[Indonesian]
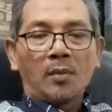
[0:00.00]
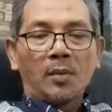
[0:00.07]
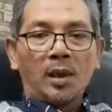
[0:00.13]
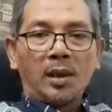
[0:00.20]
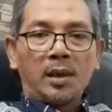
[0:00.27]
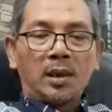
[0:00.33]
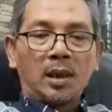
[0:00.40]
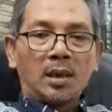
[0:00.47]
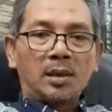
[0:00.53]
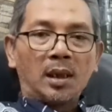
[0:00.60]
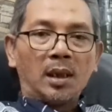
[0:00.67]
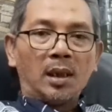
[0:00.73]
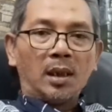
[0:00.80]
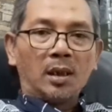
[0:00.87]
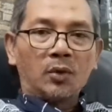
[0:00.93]
Kembali dengan
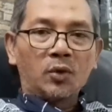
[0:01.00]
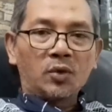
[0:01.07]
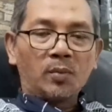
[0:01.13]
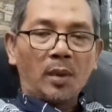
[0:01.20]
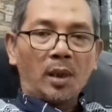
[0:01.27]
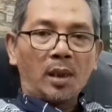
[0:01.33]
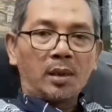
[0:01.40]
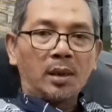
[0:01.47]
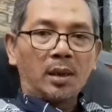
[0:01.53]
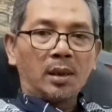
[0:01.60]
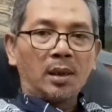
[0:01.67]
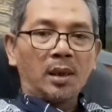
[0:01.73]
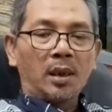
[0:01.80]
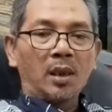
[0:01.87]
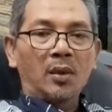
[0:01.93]
saya Agus Mar
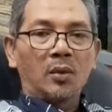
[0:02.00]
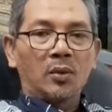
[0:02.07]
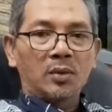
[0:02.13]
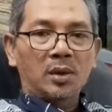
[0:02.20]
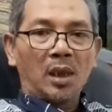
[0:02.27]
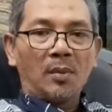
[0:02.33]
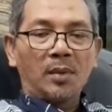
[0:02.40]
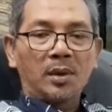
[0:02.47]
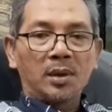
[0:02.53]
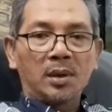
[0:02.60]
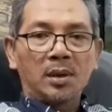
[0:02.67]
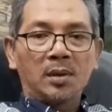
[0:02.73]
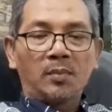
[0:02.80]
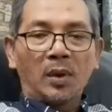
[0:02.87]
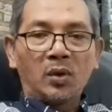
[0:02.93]
dari lereng Gunung Slamet
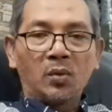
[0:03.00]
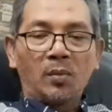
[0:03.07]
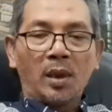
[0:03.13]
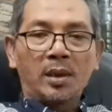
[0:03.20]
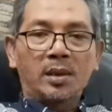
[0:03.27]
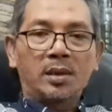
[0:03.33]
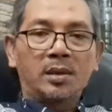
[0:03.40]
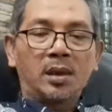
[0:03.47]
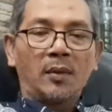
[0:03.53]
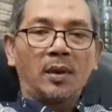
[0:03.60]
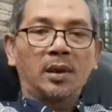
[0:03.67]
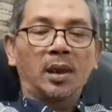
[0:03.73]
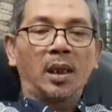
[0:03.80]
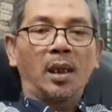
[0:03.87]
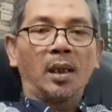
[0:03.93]
di Banyumas,
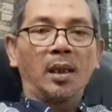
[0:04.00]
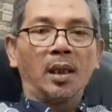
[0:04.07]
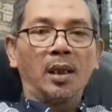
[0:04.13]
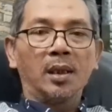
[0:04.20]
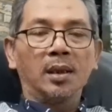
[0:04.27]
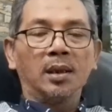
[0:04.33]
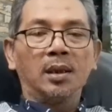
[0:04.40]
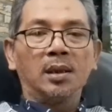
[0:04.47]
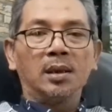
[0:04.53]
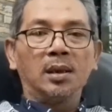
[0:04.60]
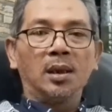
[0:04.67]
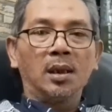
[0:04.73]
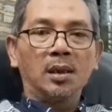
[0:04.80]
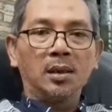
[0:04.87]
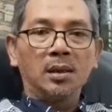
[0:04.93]
Jawa Tengah. Hari
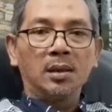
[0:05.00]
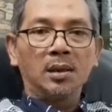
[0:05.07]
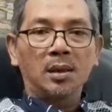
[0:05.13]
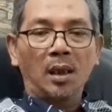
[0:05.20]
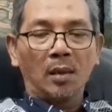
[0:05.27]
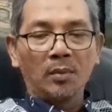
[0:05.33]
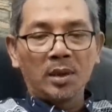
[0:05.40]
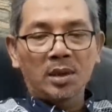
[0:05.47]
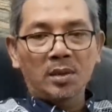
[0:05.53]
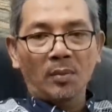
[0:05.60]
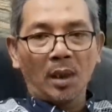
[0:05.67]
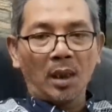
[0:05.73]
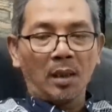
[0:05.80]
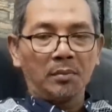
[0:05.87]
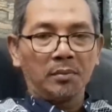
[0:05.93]
ini hari Kamis
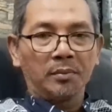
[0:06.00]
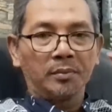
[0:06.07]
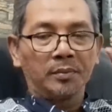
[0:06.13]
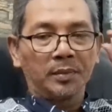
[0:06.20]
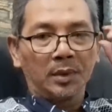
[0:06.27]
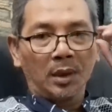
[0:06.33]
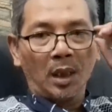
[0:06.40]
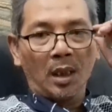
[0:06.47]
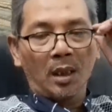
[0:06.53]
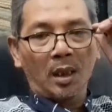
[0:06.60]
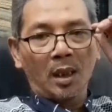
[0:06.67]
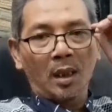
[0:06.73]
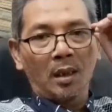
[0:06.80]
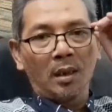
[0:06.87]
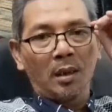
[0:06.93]
malam,
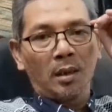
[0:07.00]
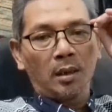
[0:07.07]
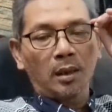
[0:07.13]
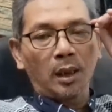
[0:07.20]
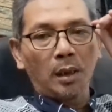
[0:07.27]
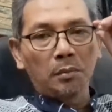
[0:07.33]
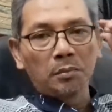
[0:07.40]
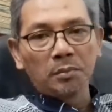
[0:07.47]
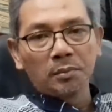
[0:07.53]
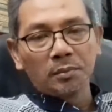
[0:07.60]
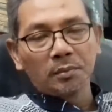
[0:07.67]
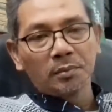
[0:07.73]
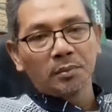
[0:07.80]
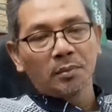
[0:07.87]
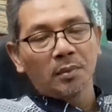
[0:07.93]
tanggal
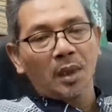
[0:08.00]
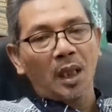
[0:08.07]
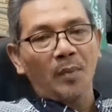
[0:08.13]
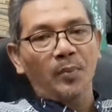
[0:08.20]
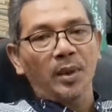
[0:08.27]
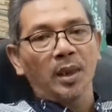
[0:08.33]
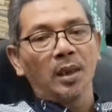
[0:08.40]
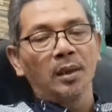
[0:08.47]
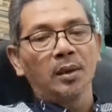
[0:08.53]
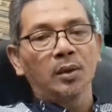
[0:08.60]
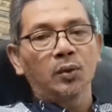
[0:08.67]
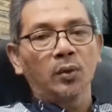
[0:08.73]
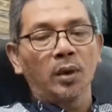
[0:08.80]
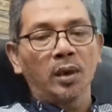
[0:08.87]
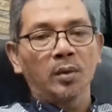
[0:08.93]
6
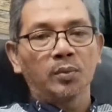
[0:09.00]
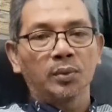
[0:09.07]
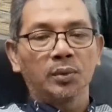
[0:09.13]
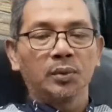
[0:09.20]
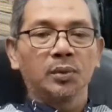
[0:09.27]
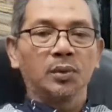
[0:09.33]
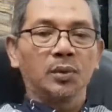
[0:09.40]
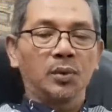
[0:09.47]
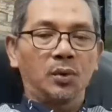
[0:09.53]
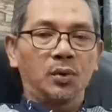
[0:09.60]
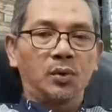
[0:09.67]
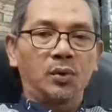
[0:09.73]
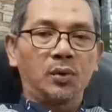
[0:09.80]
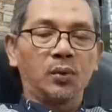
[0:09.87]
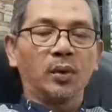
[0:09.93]
April
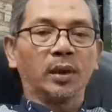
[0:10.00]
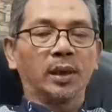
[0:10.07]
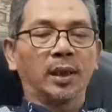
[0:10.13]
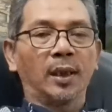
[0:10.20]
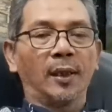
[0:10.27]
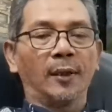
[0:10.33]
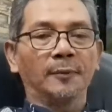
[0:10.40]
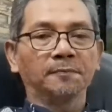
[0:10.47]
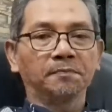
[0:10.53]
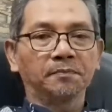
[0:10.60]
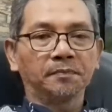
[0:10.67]
2023.